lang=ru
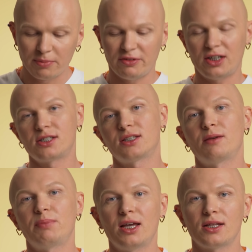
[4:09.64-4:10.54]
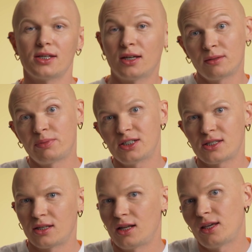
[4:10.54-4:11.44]
не поверите, это опять Эрон
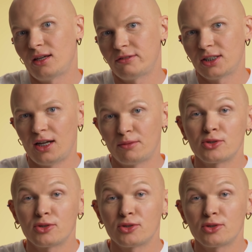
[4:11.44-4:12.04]
Престон для Кельвин Клайн,